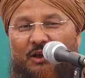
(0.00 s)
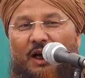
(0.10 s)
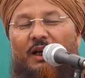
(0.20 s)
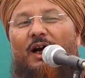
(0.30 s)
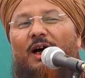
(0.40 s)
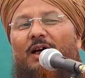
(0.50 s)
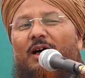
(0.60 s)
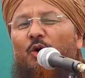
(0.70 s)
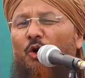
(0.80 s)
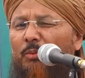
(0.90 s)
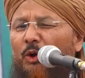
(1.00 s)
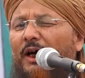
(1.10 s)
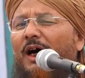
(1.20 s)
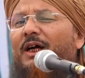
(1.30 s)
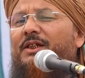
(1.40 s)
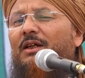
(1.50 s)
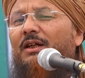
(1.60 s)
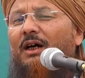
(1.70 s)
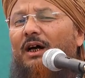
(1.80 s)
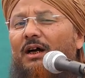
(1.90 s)
अल्लाह का कुर्ब उन्हें हासिल
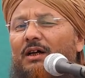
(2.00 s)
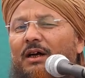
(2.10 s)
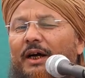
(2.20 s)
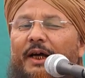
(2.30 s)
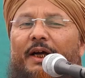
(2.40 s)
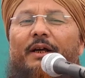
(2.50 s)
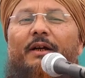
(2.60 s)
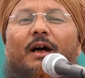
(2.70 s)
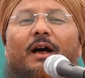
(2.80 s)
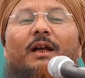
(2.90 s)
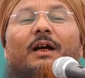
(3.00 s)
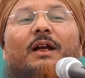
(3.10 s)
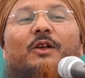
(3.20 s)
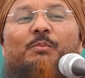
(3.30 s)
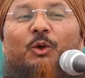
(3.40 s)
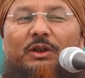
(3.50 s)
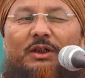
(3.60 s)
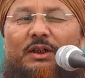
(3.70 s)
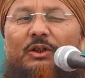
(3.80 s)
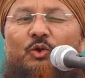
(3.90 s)
था खैर अलगरज
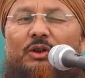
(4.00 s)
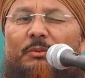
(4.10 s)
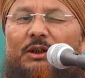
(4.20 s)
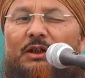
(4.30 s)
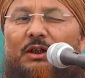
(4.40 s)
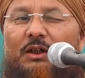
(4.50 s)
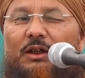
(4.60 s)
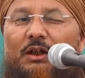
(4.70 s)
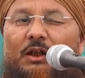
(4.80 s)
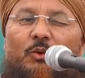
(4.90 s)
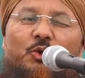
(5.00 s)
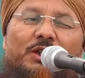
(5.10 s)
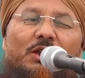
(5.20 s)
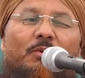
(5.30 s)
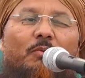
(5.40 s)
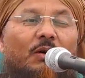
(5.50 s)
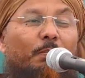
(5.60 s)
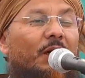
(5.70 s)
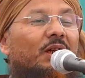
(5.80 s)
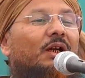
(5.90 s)
मुख्तसर यूं समझिए कि ये उसी
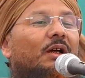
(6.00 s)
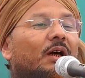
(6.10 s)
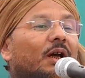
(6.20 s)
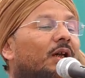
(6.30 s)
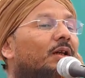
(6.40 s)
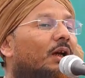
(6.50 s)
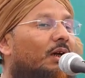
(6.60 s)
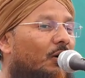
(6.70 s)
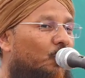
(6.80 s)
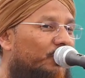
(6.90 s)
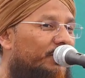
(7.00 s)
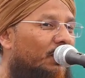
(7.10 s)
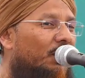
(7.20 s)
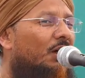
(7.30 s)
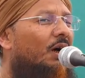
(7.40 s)
मर्द कलंदर का से